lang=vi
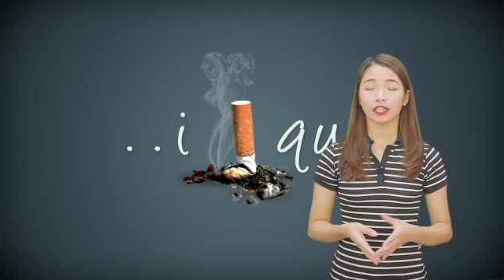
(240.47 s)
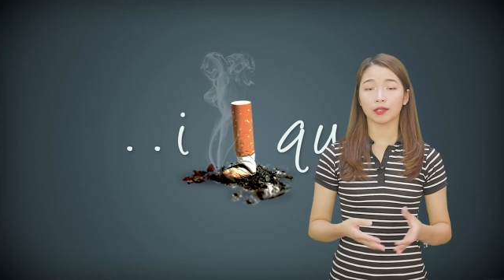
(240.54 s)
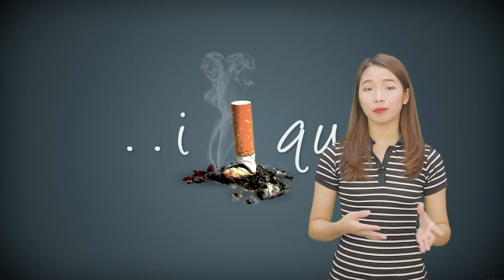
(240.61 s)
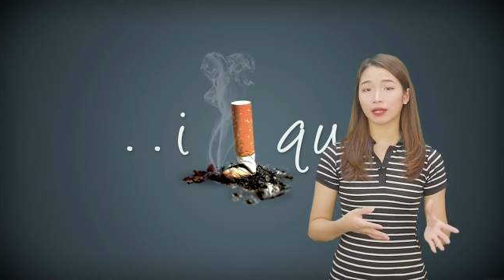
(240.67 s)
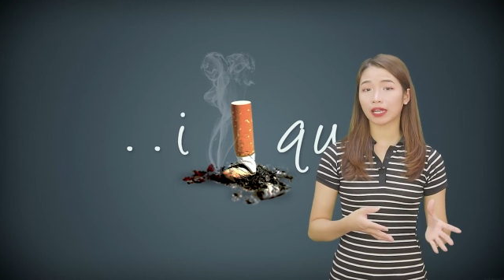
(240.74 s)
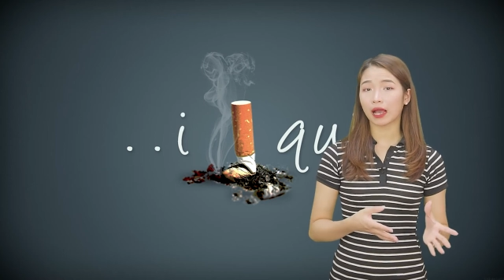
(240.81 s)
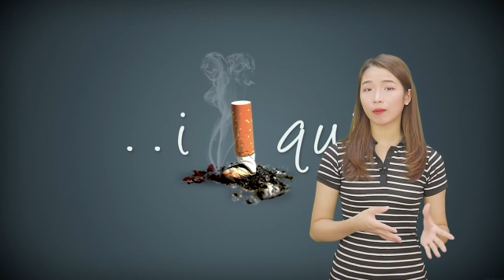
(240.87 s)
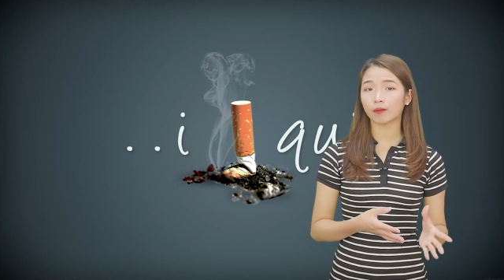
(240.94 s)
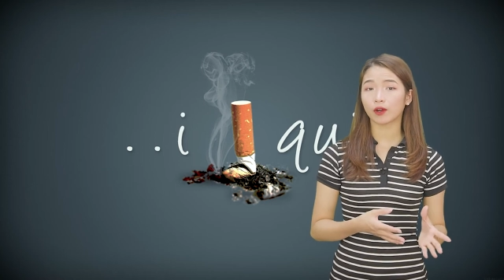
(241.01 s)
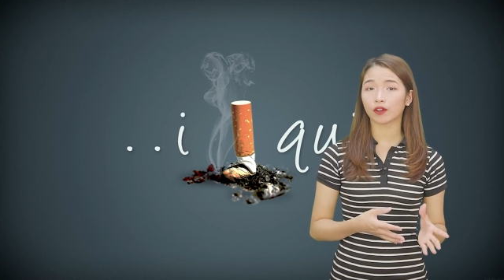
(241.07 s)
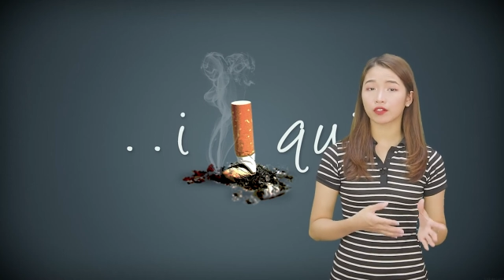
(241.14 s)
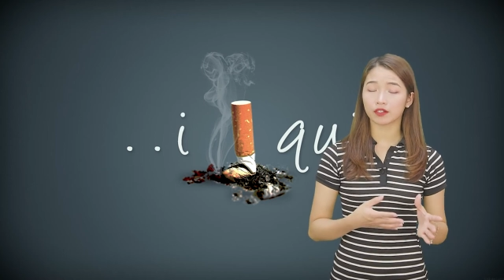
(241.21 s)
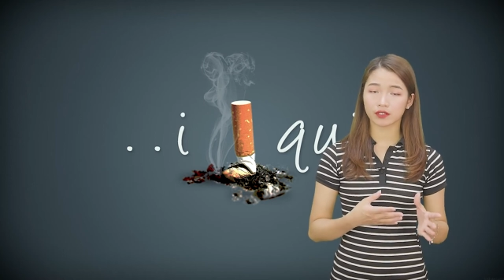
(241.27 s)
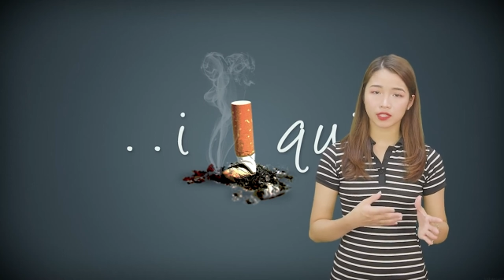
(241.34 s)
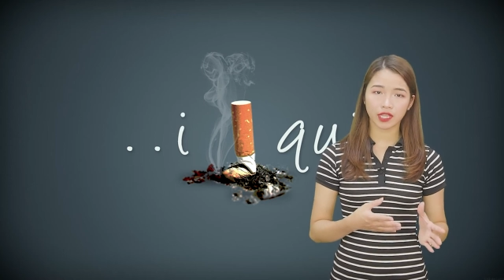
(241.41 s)
thì mật ong
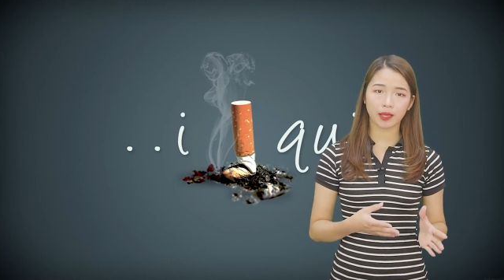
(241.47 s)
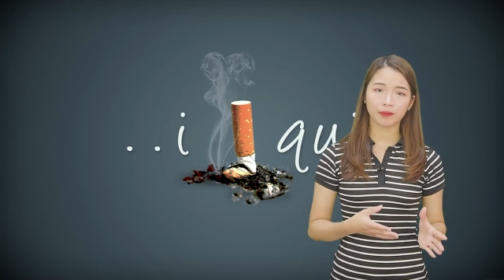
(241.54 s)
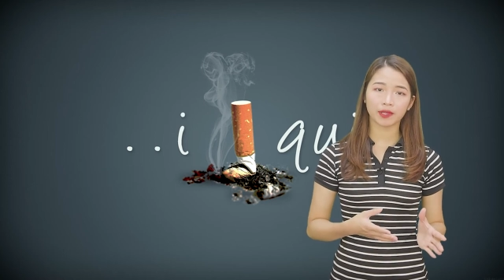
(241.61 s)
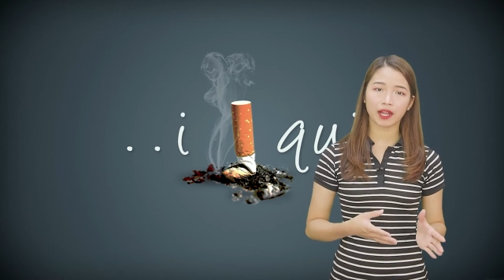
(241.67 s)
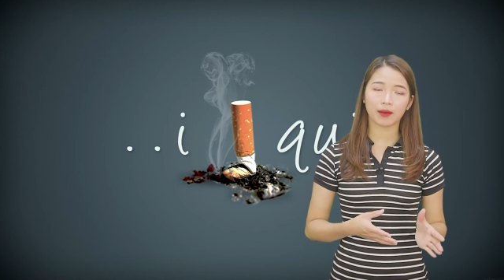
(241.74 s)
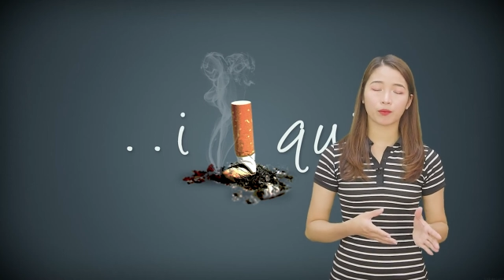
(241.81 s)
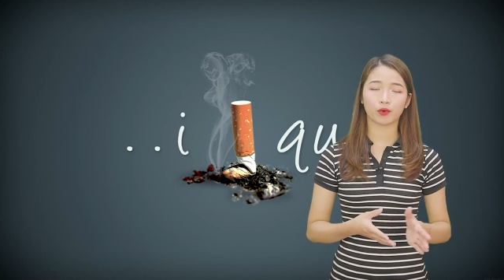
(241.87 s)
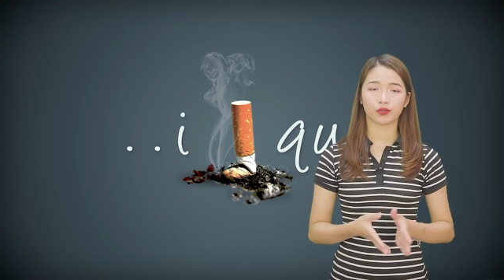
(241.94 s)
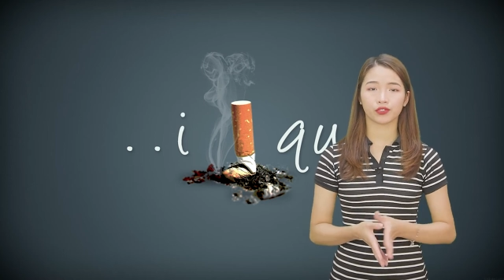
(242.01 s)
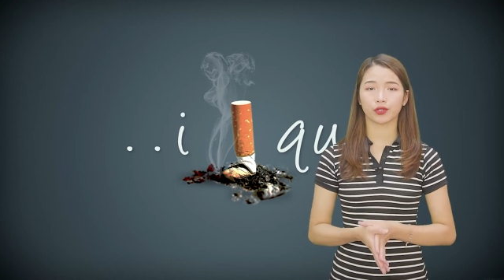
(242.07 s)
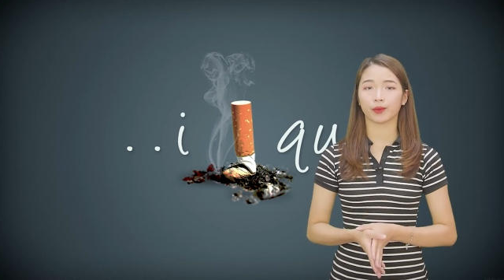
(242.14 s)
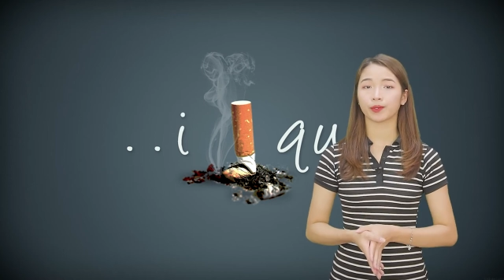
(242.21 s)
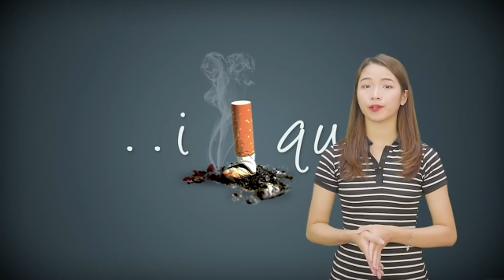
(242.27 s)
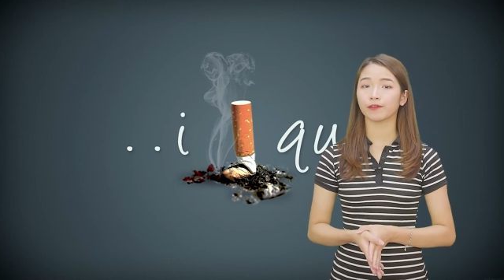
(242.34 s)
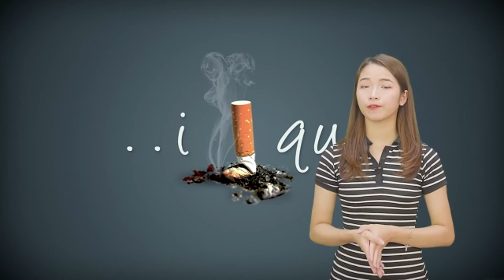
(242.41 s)
còn được xem như là một
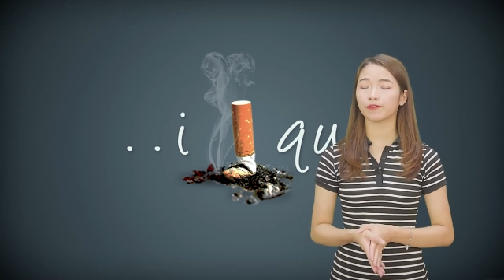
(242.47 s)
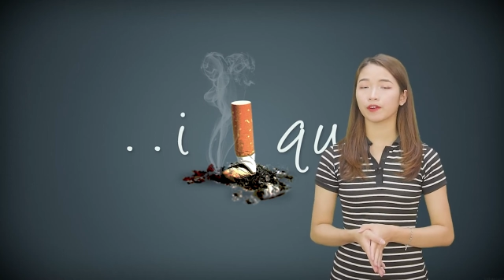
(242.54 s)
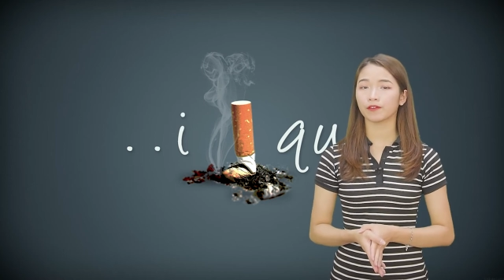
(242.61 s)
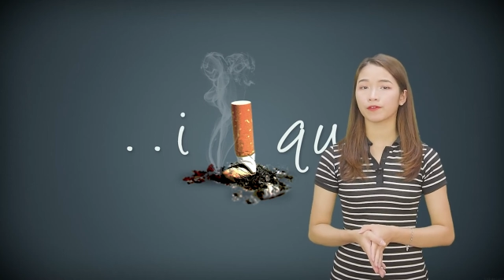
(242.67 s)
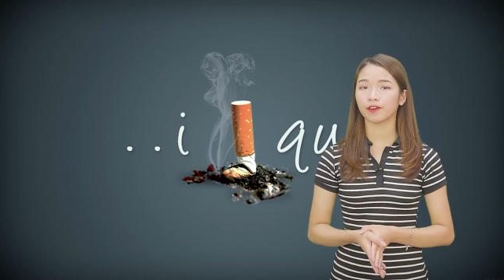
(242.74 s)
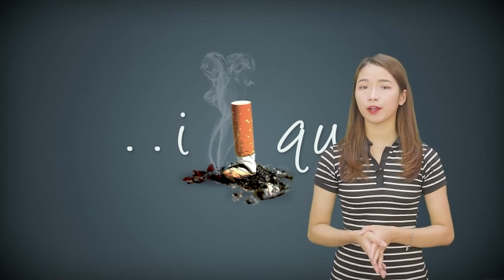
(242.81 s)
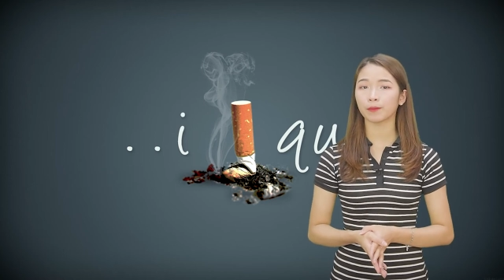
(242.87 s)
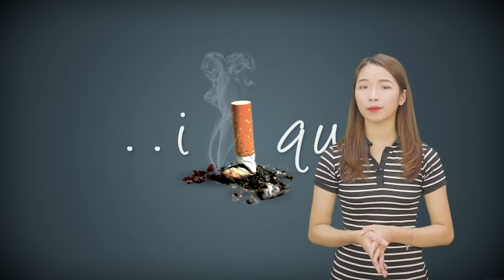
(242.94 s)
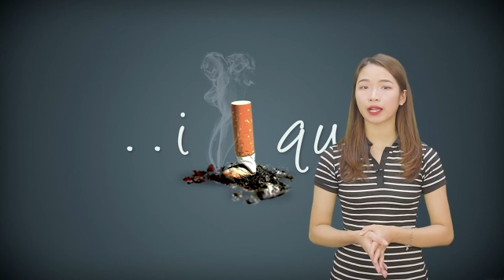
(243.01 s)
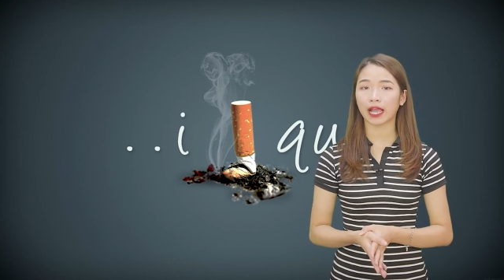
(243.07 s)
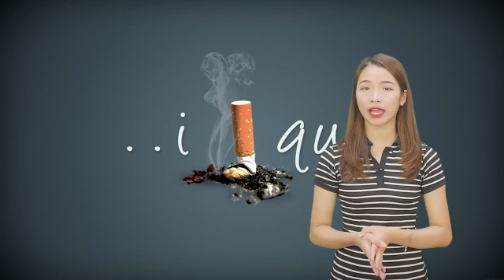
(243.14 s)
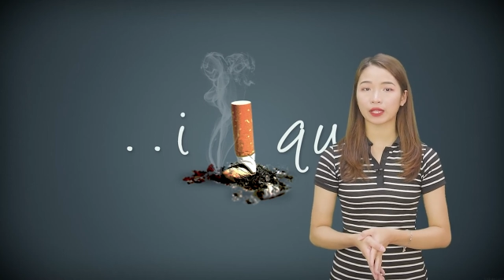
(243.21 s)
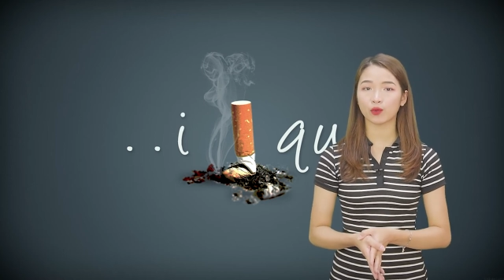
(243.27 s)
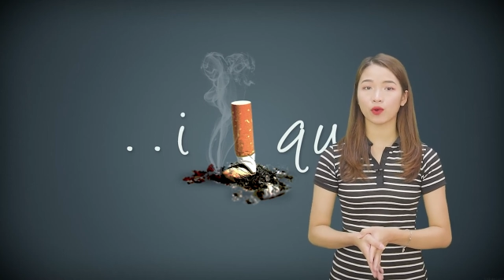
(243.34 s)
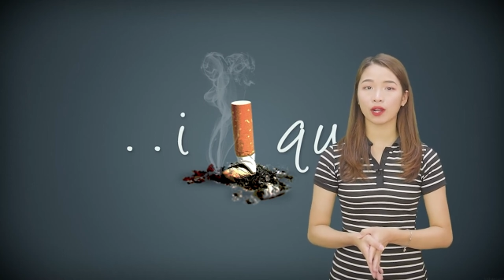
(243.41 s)
trong những phương pháp
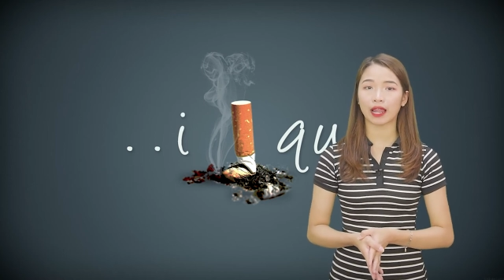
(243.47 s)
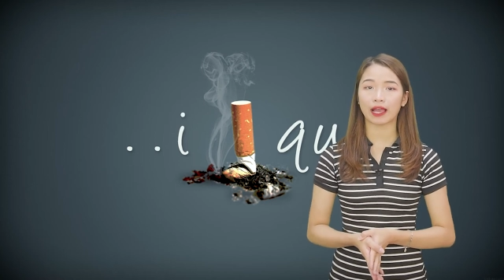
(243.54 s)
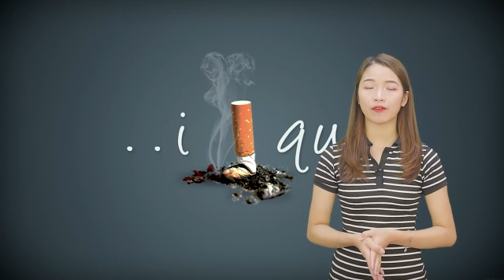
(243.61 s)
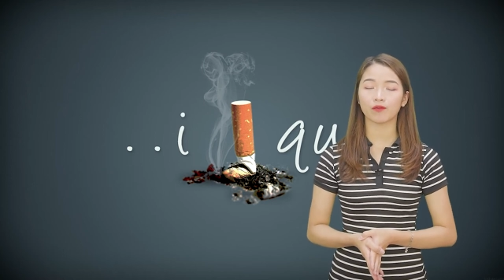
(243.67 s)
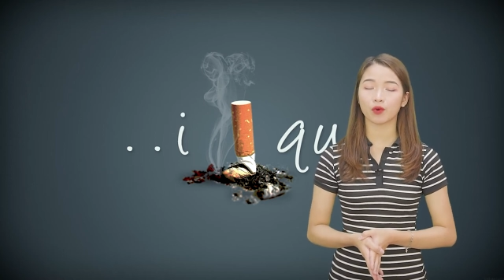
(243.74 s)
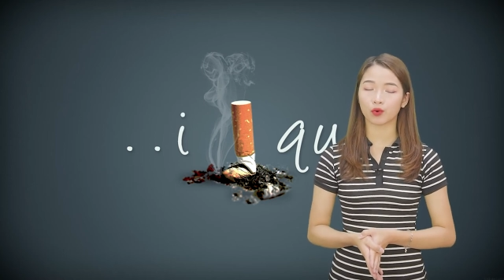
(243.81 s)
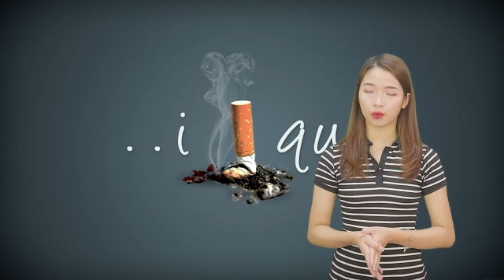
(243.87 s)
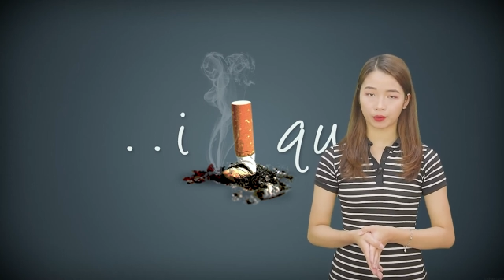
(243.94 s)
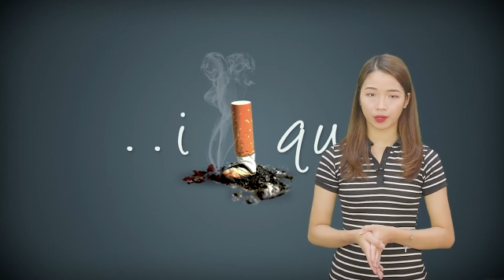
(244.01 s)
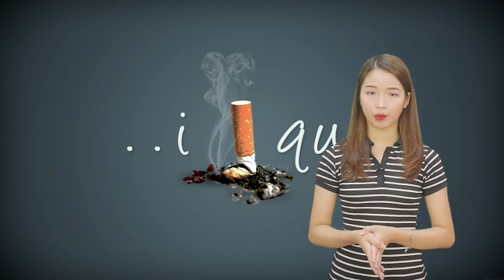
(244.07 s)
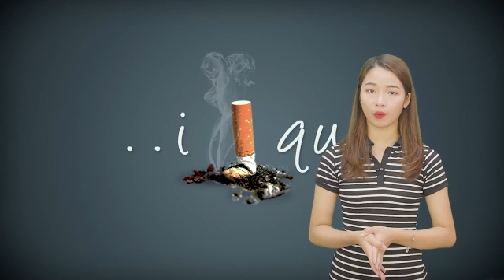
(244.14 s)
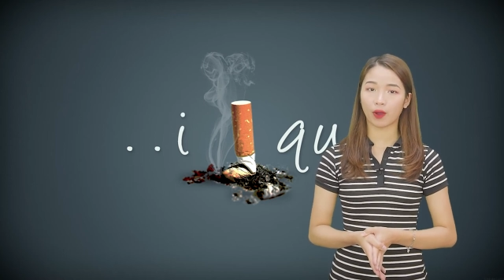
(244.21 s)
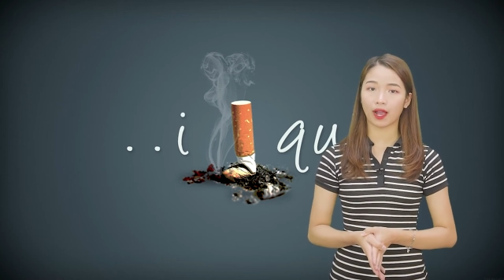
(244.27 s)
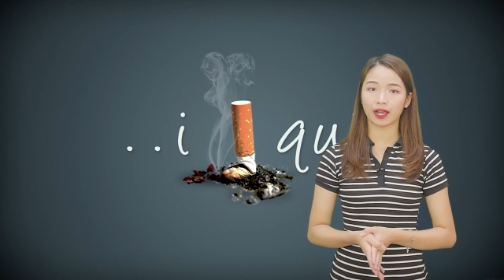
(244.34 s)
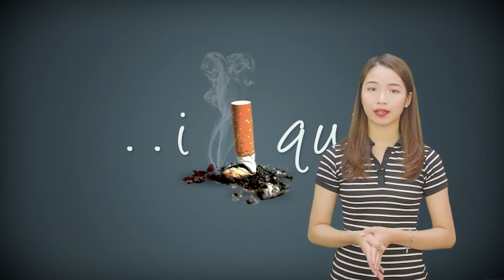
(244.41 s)
cai thuốc lá vô cùng hiệu
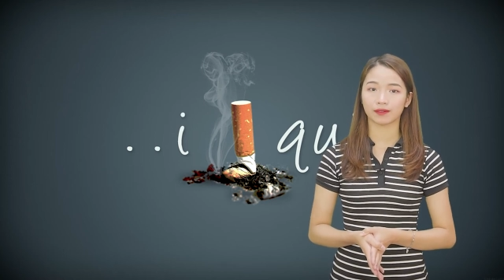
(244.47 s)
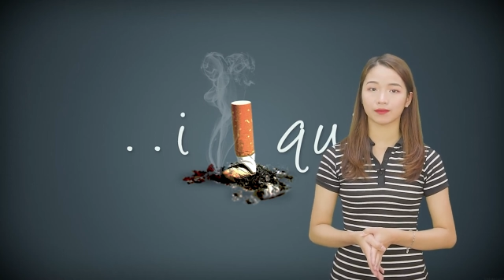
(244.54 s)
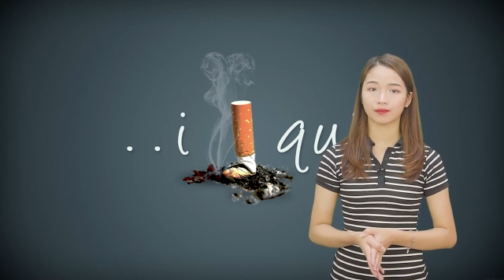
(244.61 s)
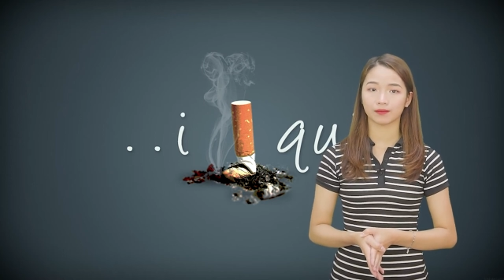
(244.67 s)
quả.